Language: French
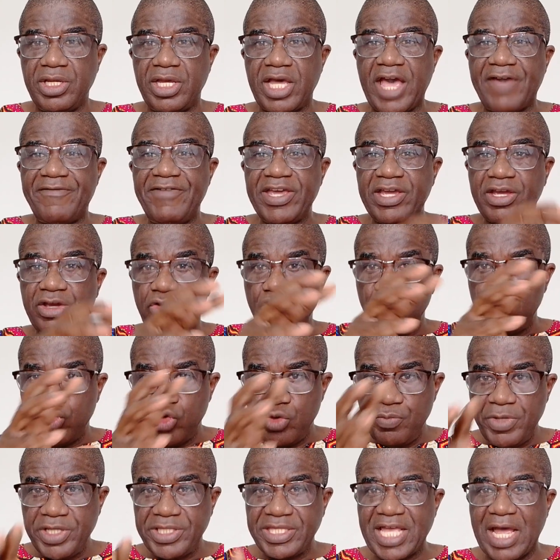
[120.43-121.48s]
avec
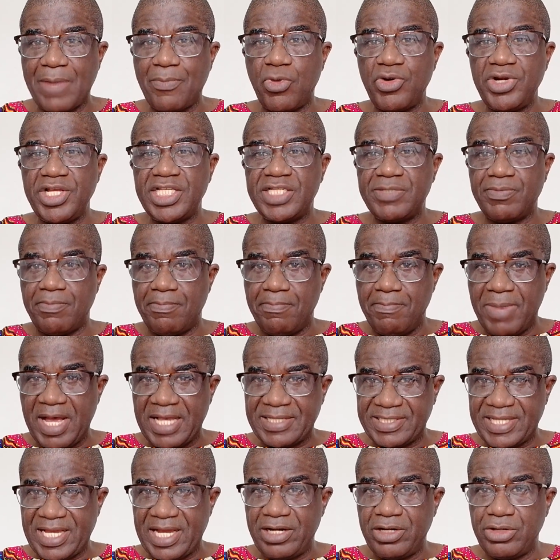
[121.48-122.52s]
le métabolisme
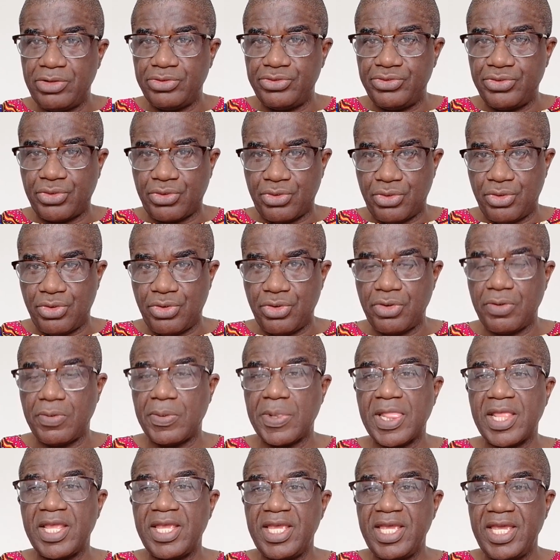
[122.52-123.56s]
basal du corps.
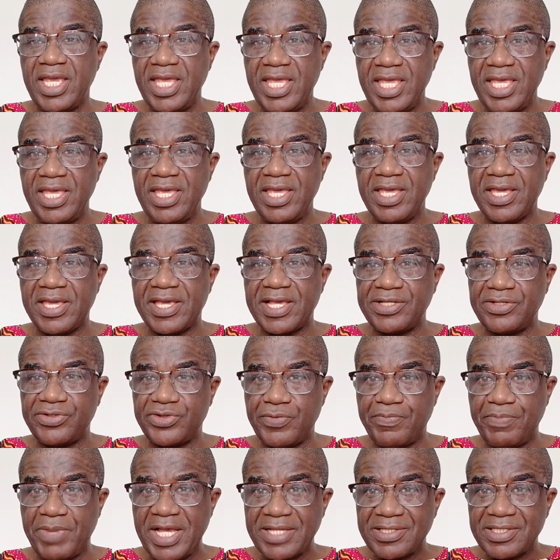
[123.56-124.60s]
Et qu'est-ce
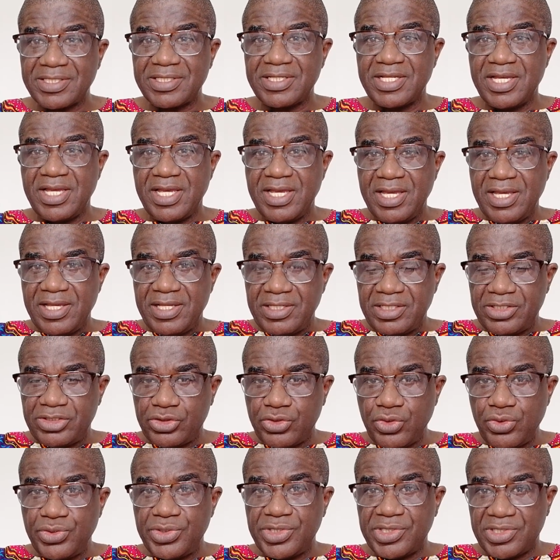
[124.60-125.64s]
qui se passe
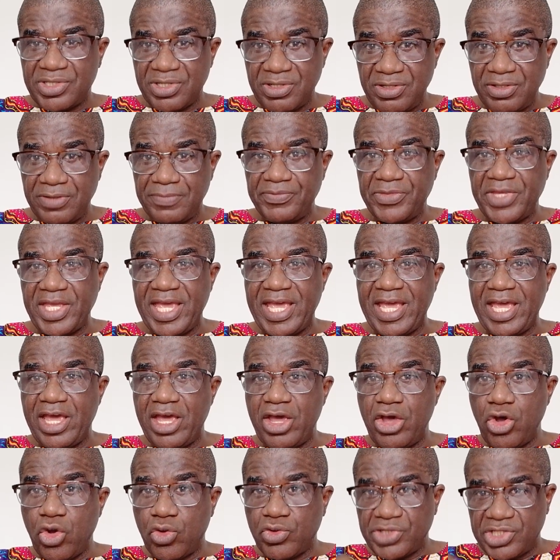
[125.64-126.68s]
Ce sang est
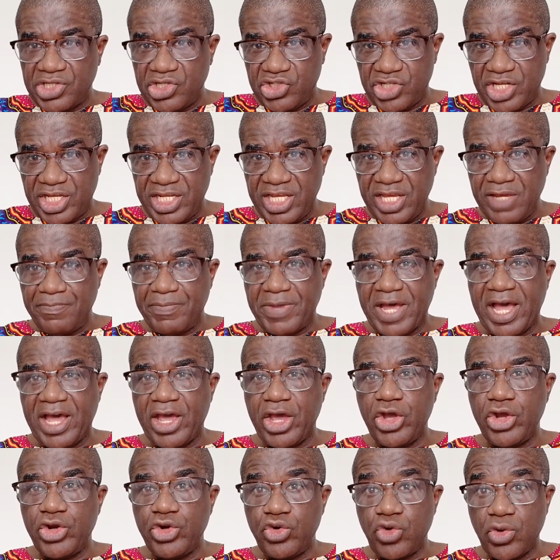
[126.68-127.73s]
oxygéné par
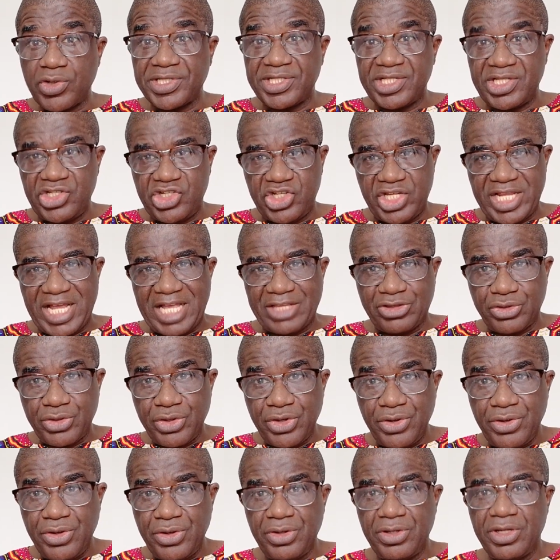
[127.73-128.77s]
un
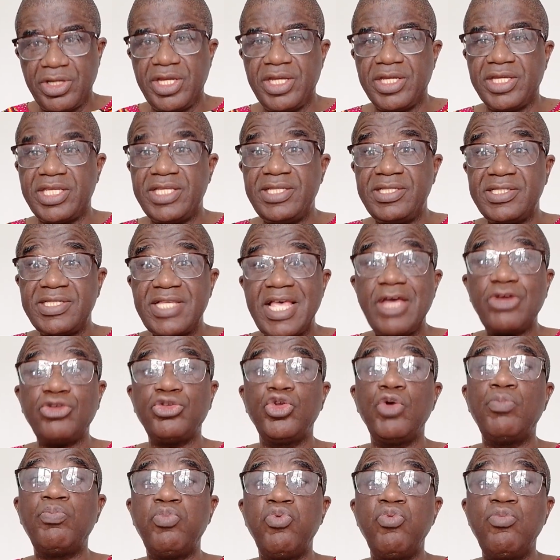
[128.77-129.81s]
oxygénateur qui sert
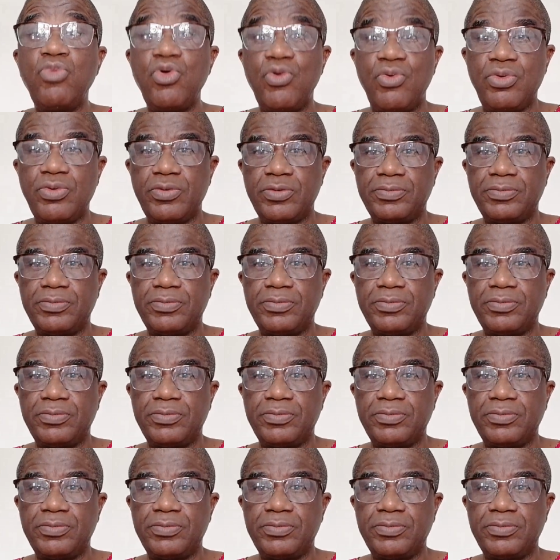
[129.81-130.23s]
de poumon.